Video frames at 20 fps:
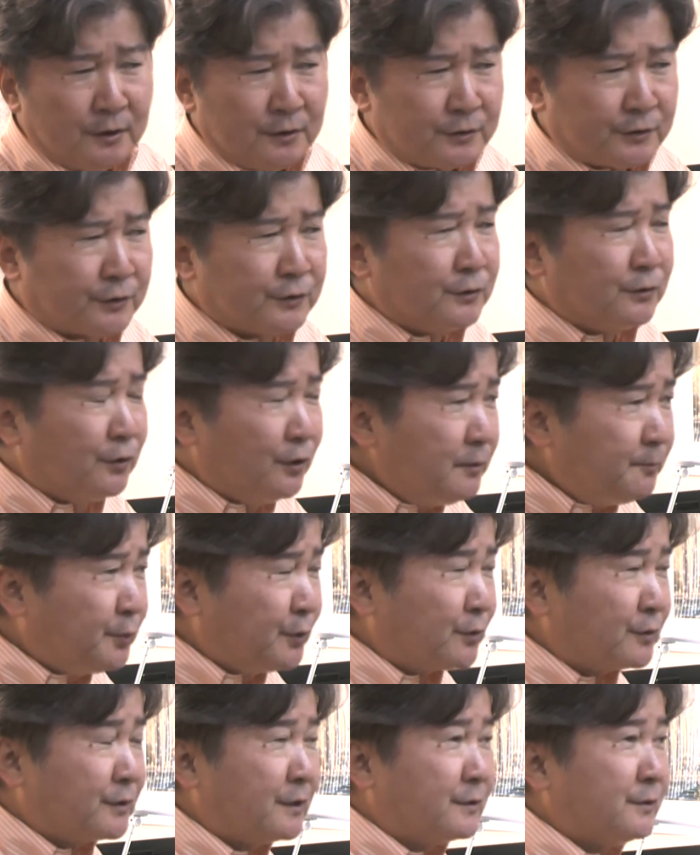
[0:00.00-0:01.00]
すごい
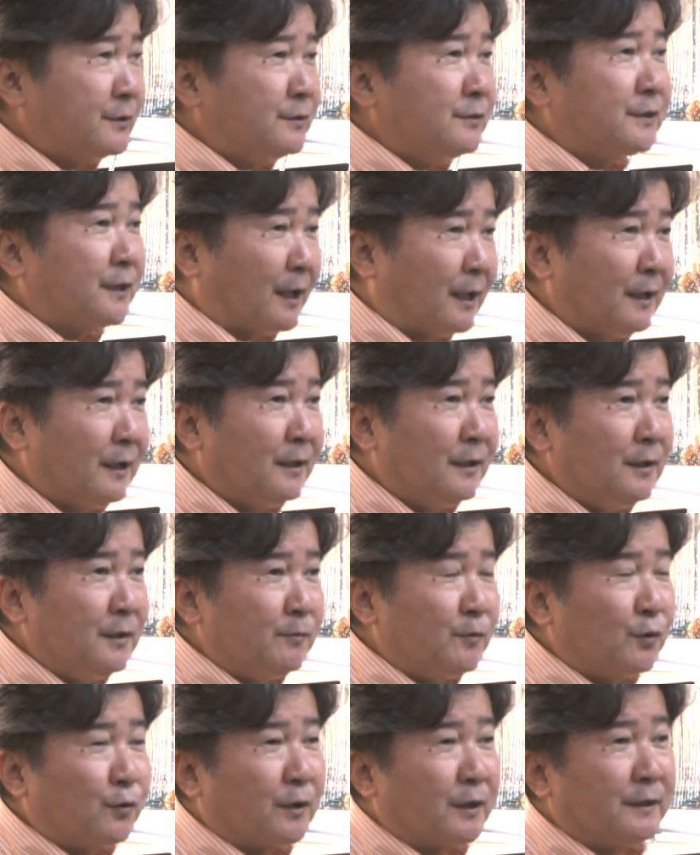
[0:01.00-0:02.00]
プロセスいるじゃん
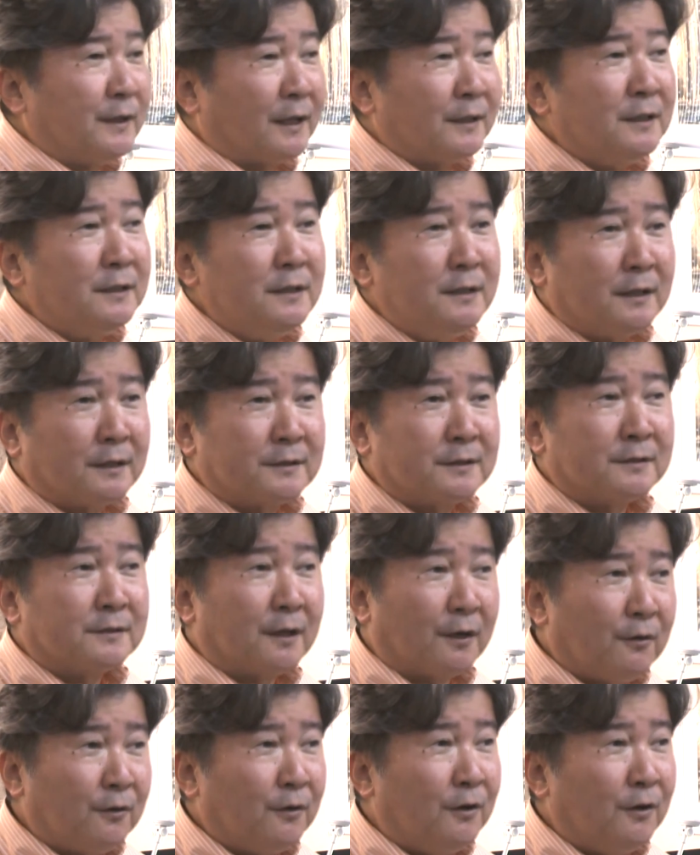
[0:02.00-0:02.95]
もうこれ7年やってんだよ